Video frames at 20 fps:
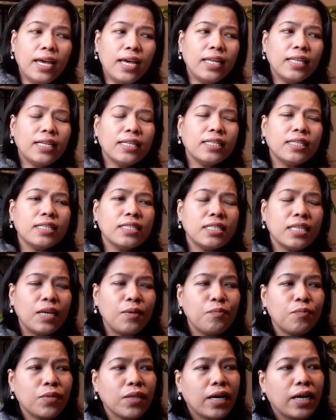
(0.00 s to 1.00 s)
And at the
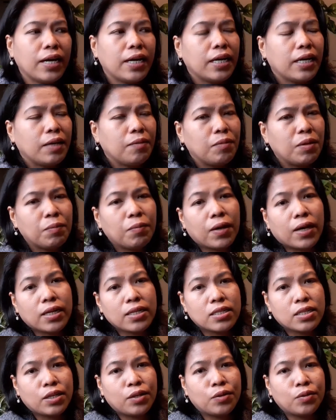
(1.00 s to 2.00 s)
same time, iba
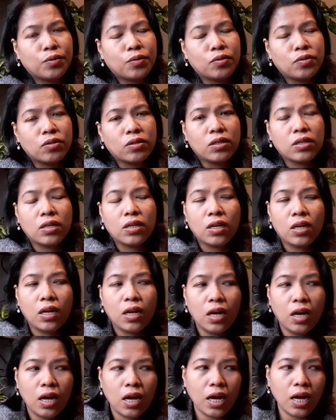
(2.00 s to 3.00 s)
kasi yung
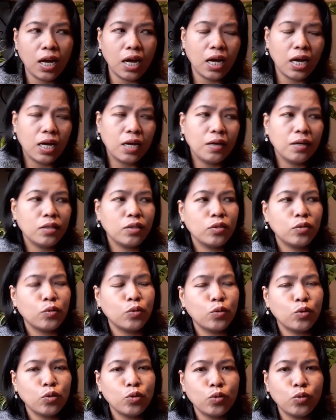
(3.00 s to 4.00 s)
uh,
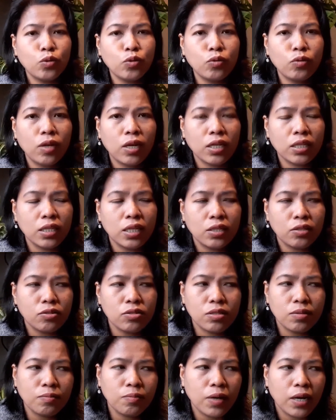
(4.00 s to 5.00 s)
turo-turo lang dito
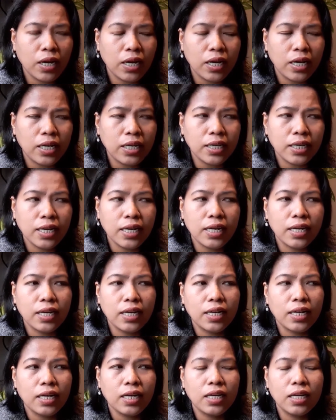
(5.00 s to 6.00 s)
sa bahay
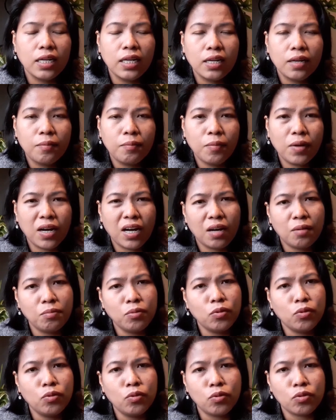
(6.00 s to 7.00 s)
na mga
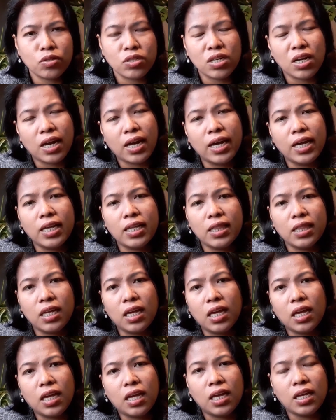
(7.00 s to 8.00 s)
books,
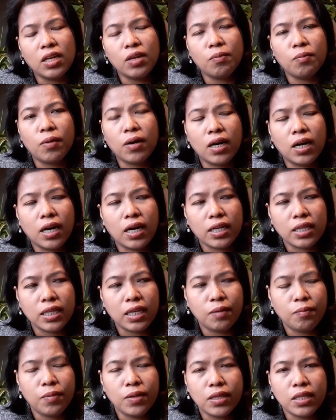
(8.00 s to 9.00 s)
writing, yung mga
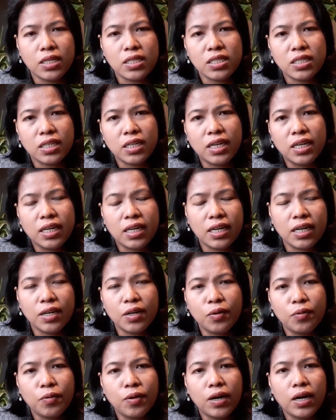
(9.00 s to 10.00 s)
activities na
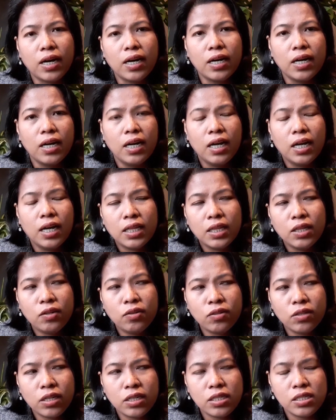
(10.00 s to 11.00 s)
ginagawa.
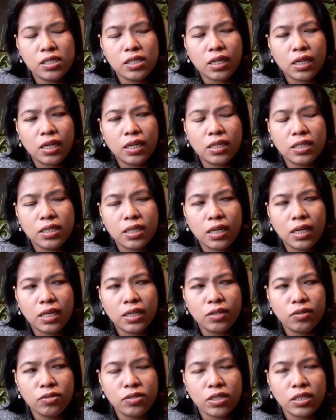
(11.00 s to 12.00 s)
Doon kasi sa, sa,
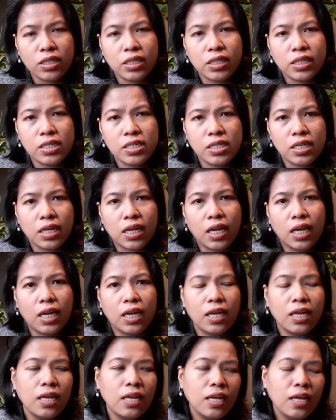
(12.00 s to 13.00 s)
ano, sa
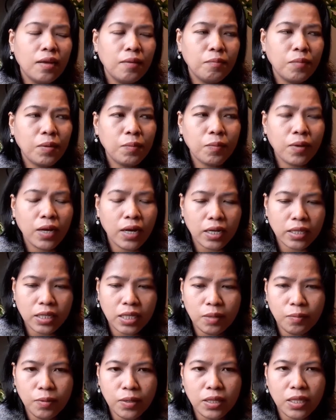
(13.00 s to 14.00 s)
nursery, may mga
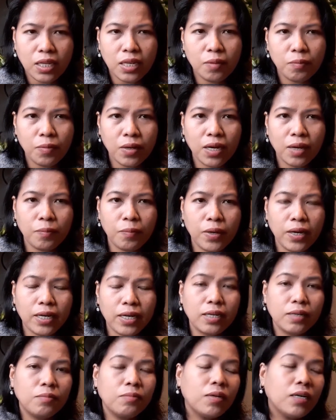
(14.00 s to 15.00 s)
activity na mga
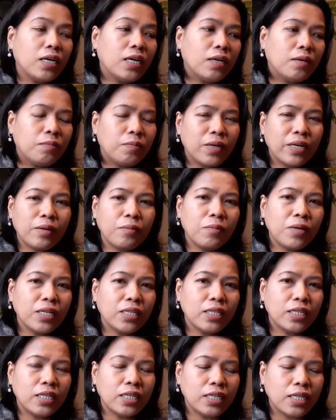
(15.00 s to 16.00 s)
parang mga parang
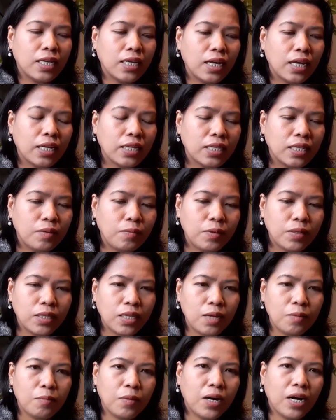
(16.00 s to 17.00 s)
mga dirty
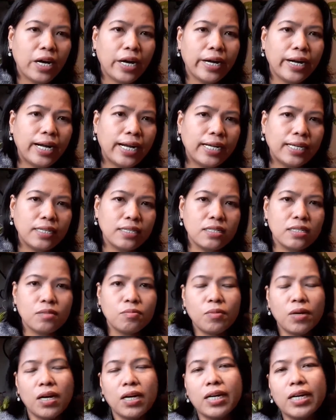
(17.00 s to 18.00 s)
activity, mga arts,
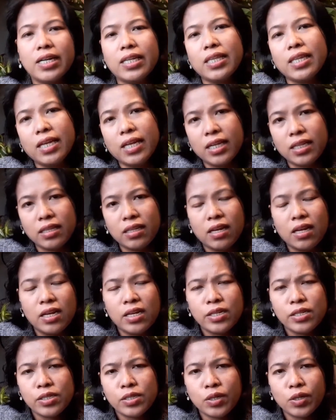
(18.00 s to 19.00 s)
mga ganyan.
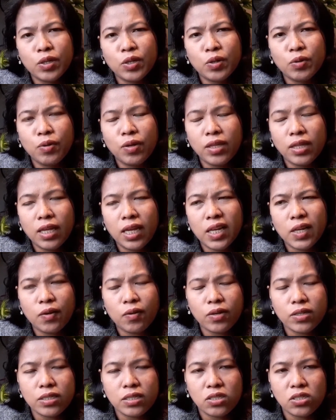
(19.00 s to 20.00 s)
So hindi ko
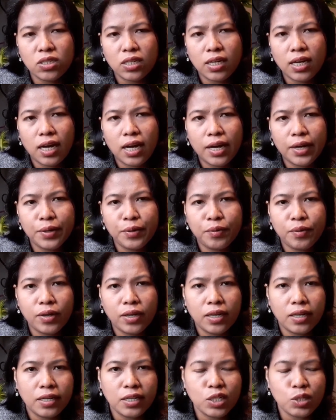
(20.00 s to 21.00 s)
kasi siya gaano
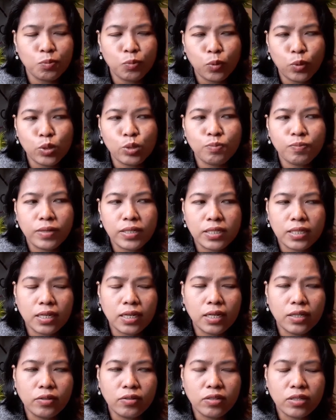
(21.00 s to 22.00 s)
in-expose pa sa
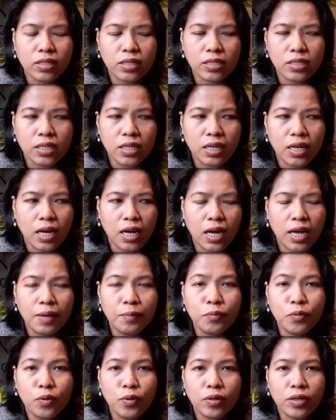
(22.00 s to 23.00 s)
ganun kasi nga
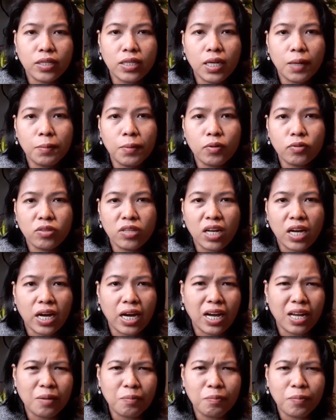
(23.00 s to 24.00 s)
I'm worried about the
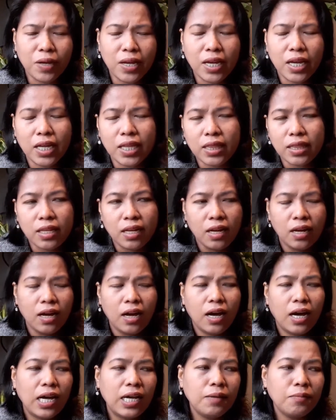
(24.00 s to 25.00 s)
carpet,
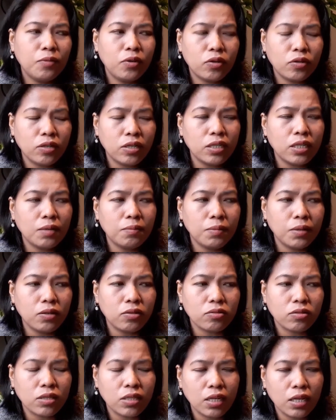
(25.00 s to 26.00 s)
I'm worried
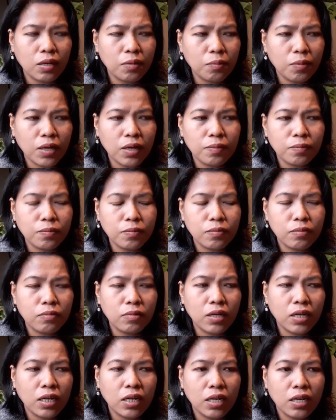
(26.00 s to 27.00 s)
about the mga
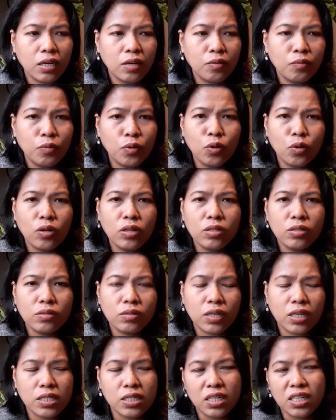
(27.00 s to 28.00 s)
mga wall
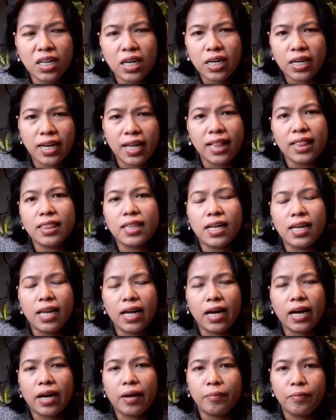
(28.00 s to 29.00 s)
kasi nga renta
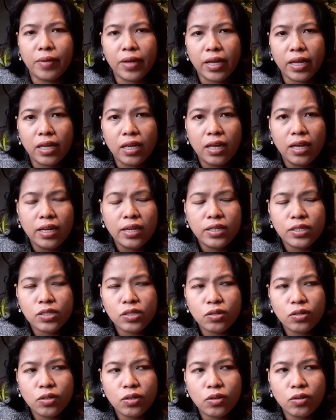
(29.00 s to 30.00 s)
lang kami.
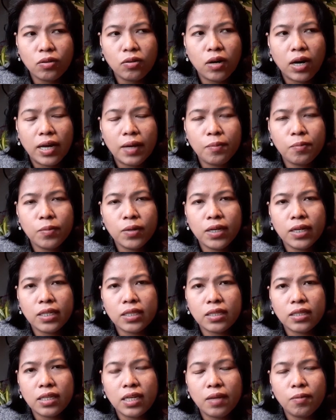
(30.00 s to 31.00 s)
So I'm
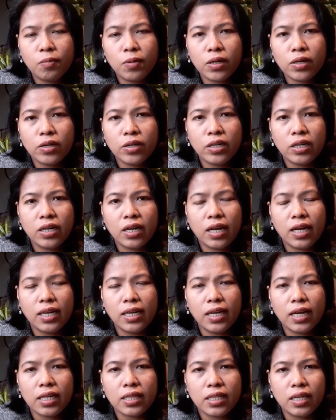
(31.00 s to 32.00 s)
not giving her
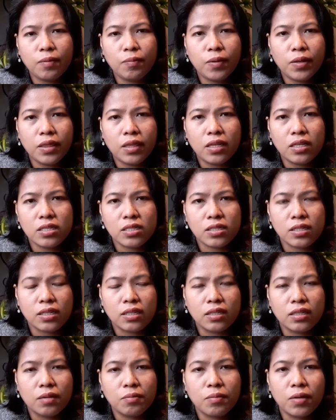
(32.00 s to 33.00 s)
any activities
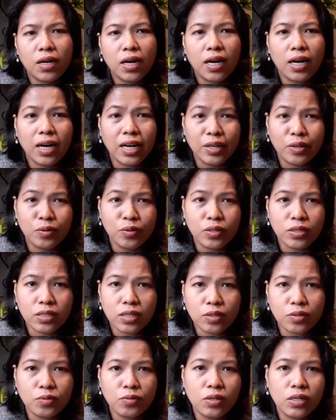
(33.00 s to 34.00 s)
ng mga ganun
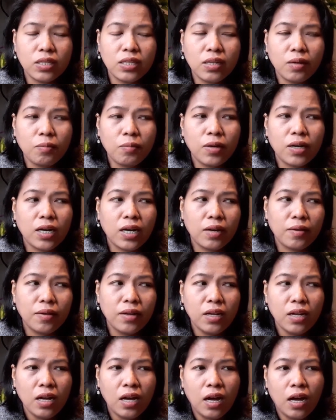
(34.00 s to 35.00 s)
katulad ng mga
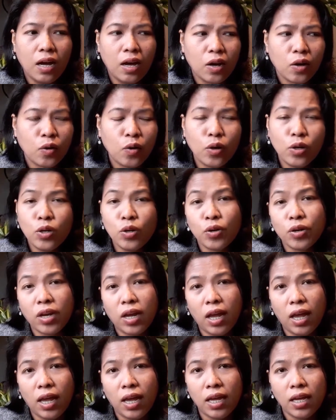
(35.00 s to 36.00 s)

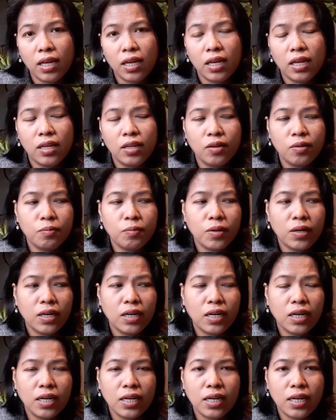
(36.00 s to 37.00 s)
coloring, yung
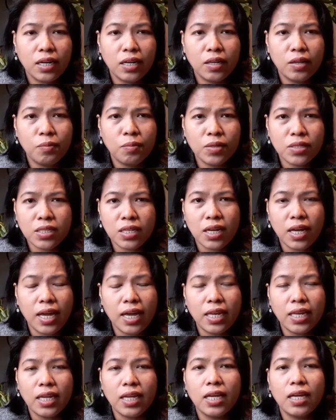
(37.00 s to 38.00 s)
mga basta
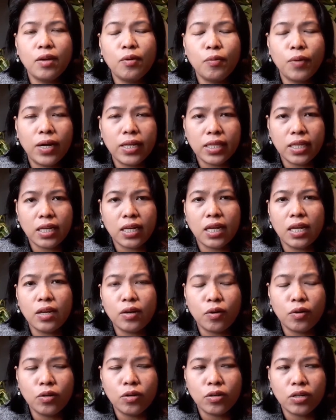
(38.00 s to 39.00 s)
any watering,
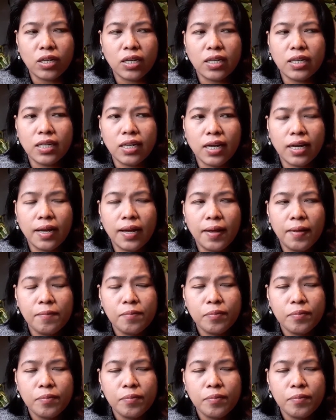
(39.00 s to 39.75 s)
coloring na